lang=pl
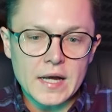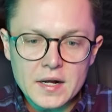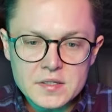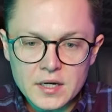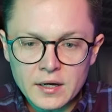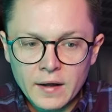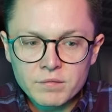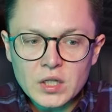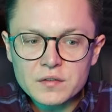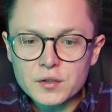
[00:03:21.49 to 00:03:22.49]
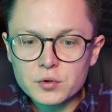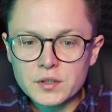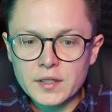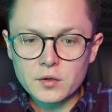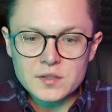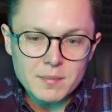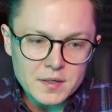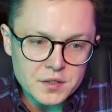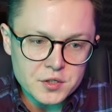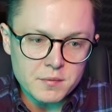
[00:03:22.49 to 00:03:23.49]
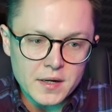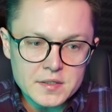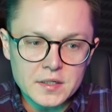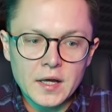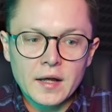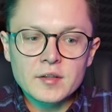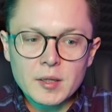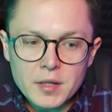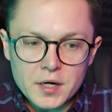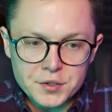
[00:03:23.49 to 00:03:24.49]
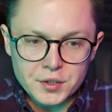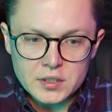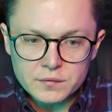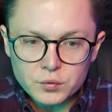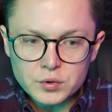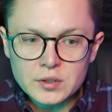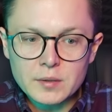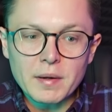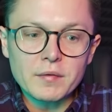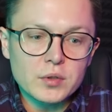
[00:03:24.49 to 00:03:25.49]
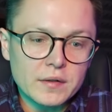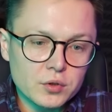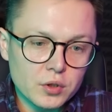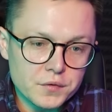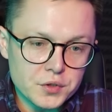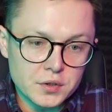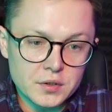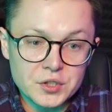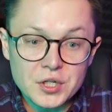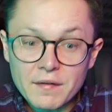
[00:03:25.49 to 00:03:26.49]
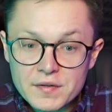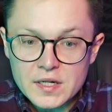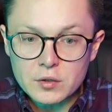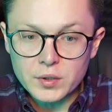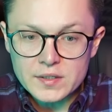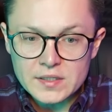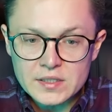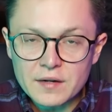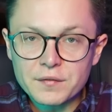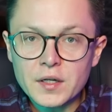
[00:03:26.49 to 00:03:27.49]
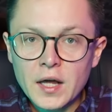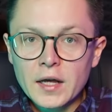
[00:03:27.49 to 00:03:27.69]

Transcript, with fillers: Akcja na 2 do 1. Sebastian Szymański nabiera się na zwód, y, Paweł Dawidowicz y, źle wyskakuje ze strefy,